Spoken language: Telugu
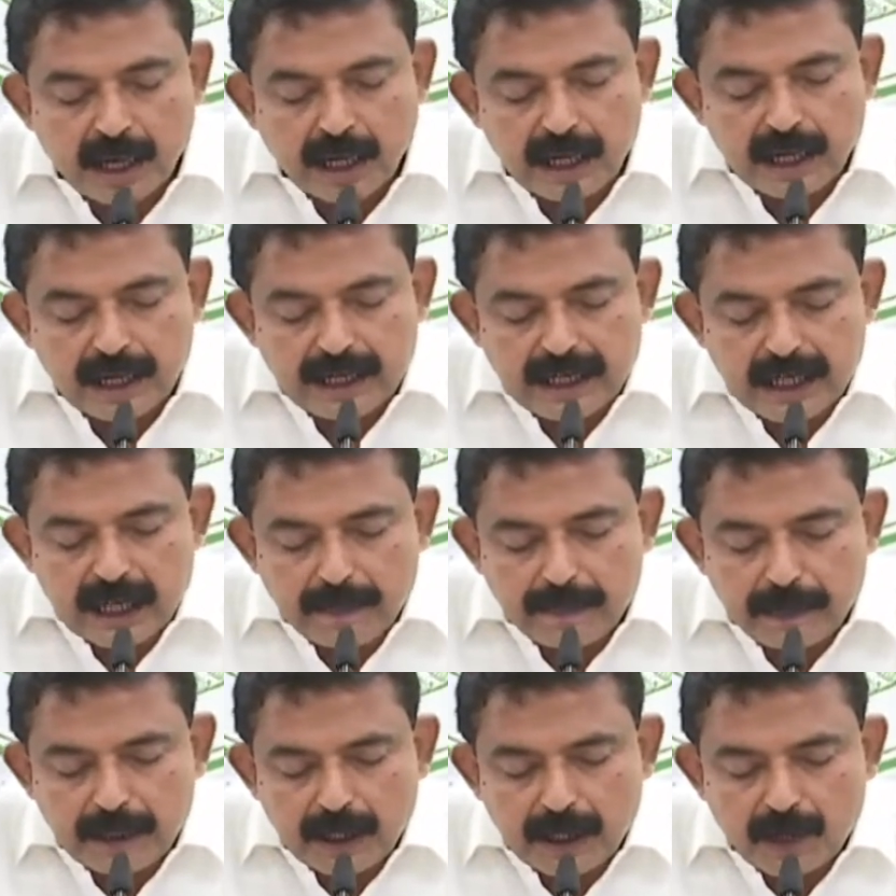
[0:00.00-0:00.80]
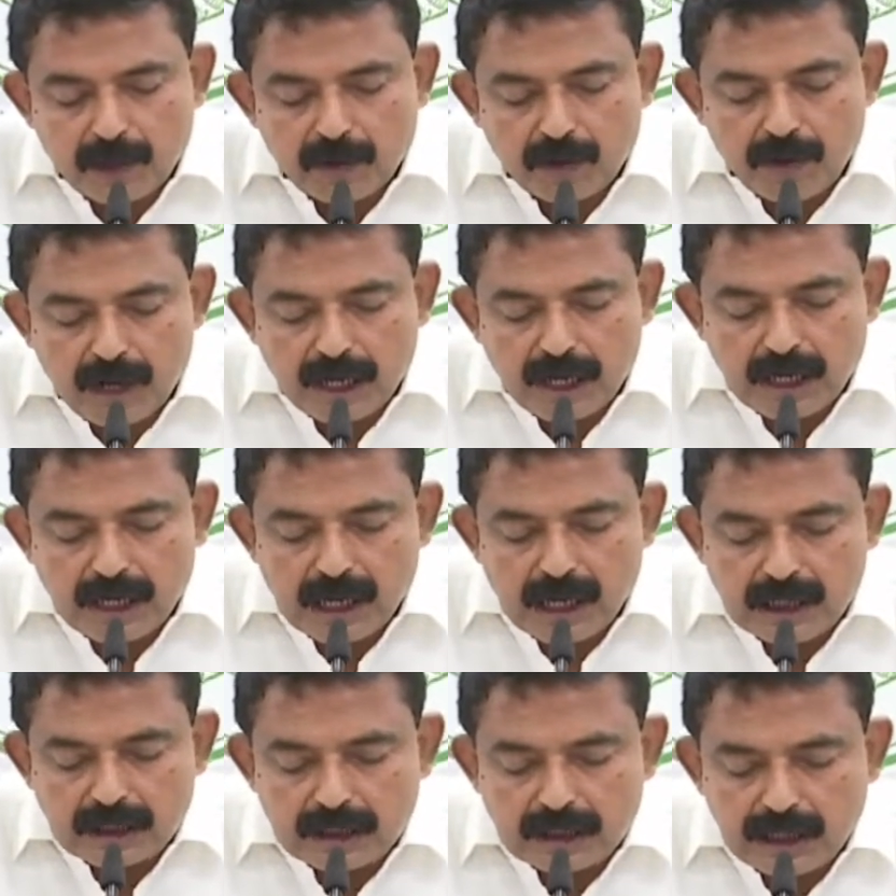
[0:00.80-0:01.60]
అలాగే ఏప్రిల్లో
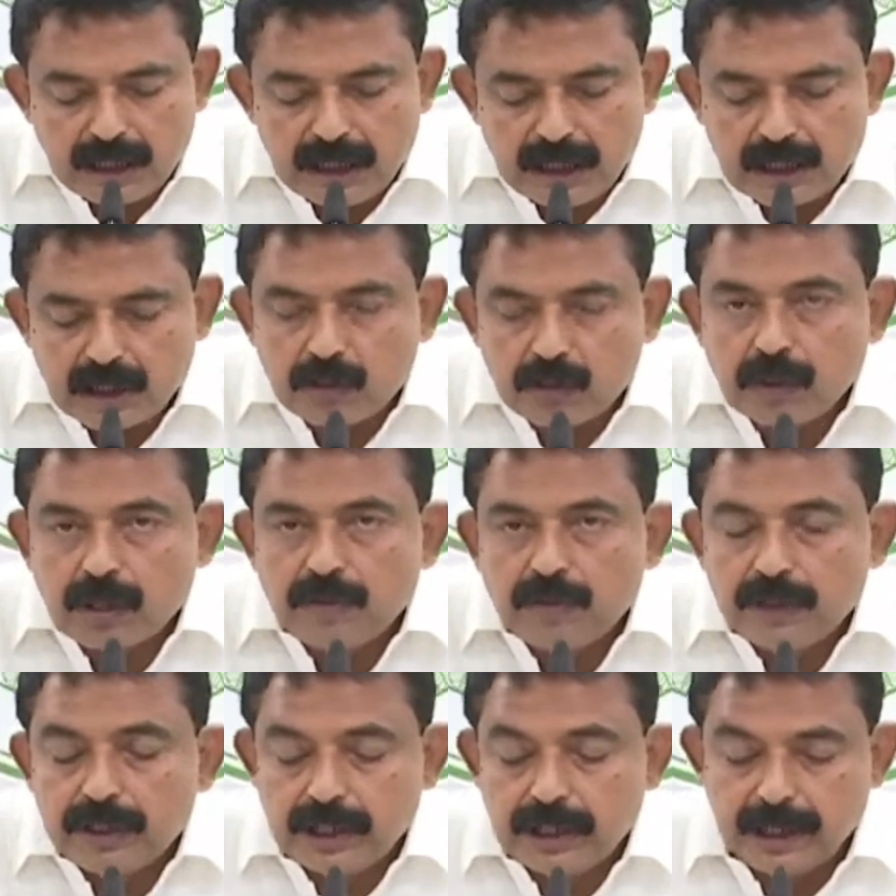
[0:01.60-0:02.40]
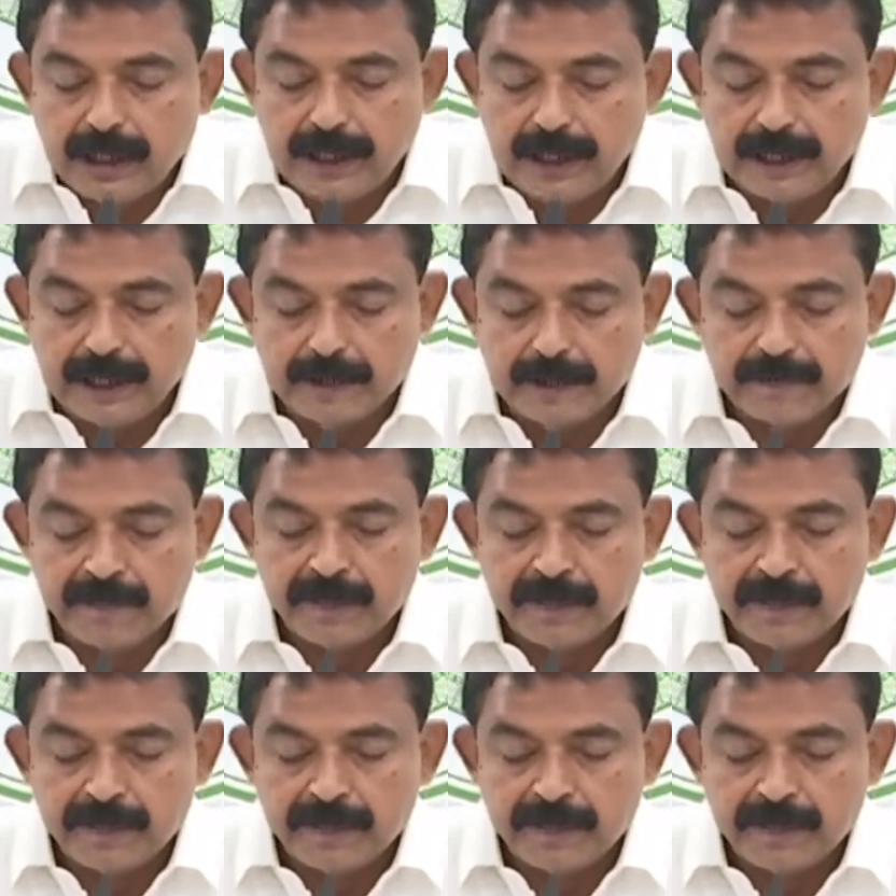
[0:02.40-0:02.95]
డ్వాక్రా చెల్లెలందరూ కూడా వడ్డీ లేని